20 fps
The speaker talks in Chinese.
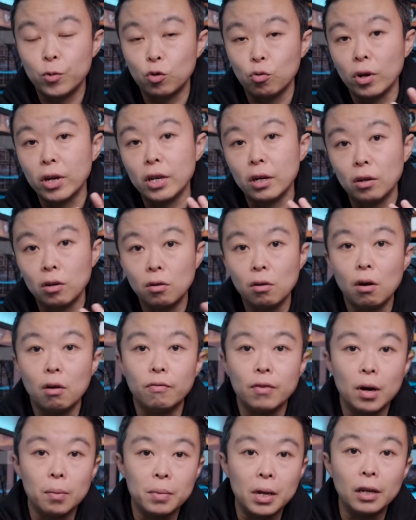所以各
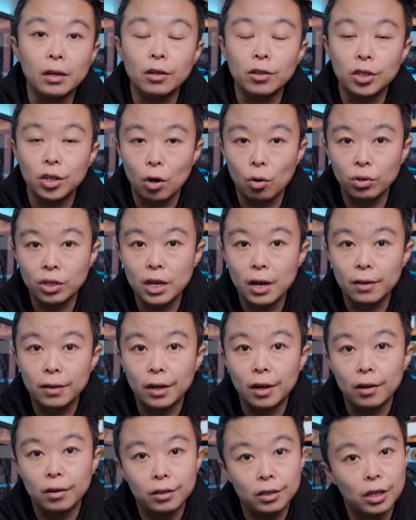方面的条件
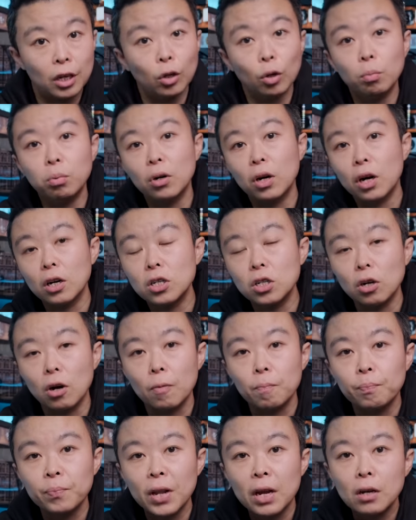呢也都不合适。